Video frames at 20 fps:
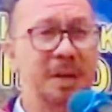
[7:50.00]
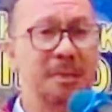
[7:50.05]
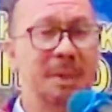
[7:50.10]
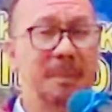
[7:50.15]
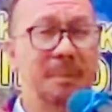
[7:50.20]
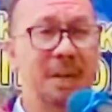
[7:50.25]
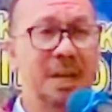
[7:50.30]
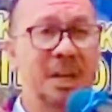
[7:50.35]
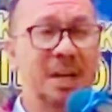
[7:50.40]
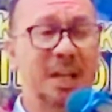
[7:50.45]

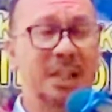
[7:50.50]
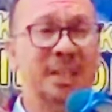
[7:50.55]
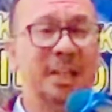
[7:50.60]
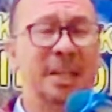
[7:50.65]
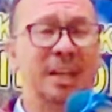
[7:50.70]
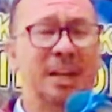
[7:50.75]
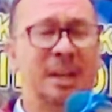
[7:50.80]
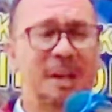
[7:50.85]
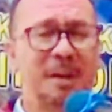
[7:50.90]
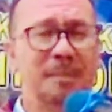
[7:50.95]
berkat dan
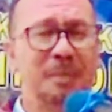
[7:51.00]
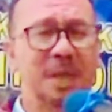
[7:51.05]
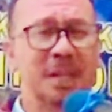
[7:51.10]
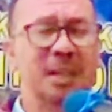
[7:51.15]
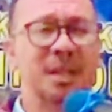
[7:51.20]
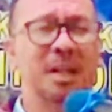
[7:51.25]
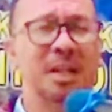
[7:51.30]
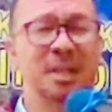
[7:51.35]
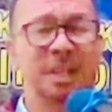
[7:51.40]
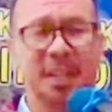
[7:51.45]
rahmat
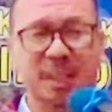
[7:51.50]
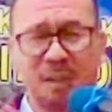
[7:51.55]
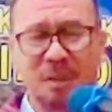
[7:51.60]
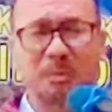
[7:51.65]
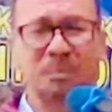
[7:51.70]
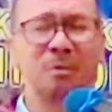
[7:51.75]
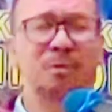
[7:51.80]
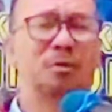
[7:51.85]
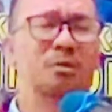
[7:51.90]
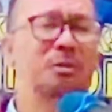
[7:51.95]
dan hidup
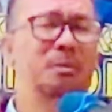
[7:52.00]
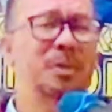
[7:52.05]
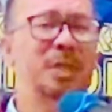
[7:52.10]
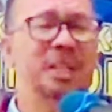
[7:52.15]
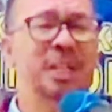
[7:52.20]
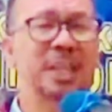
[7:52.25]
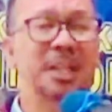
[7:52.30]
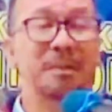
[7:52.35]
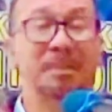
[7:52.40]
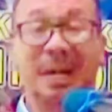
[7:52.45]
untuk
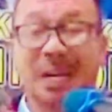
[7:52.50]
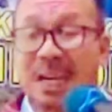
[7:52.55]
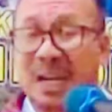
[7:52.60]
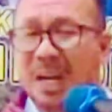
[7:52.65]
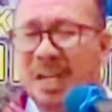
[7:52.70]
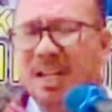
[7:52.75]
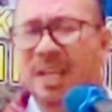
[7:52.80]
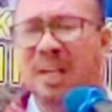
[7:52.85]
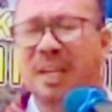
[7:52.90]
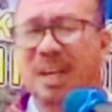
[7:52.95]
menjadi berkat
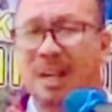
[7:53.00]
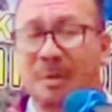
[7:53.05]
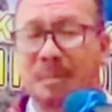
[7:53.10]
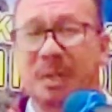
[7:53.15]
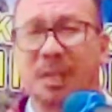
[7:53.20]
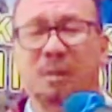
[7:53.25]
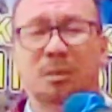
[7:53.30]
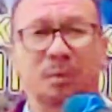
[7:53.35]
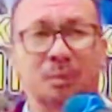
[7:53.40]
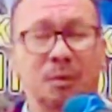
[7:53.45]
dan
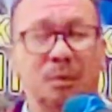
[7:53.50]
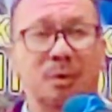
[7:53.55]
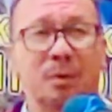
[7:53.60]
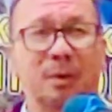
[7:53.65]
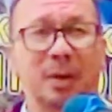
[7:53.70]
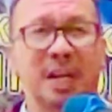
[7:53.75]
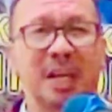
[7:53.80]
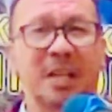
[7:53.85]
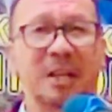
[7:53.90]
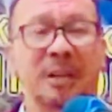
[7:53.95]
rahmat untuk orang.